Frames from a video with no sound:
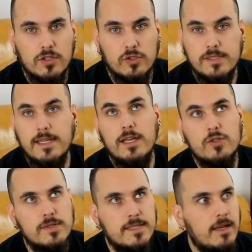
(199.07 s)
Je sais,
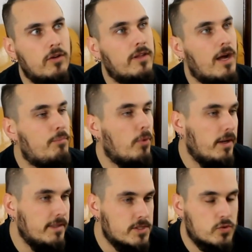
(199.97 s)
je sais, on en a un peu
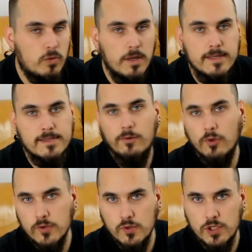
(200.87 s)
rien à secouer, c'est
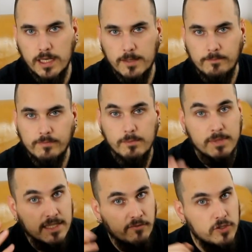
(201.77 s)
dur sujet,
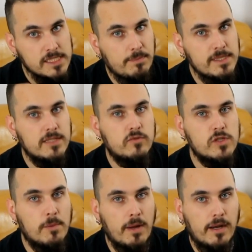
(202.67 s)
mais ça me faisait plaisir de
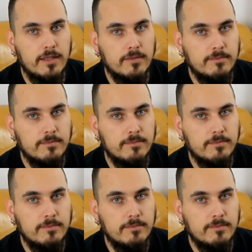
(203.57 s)
vous en parler.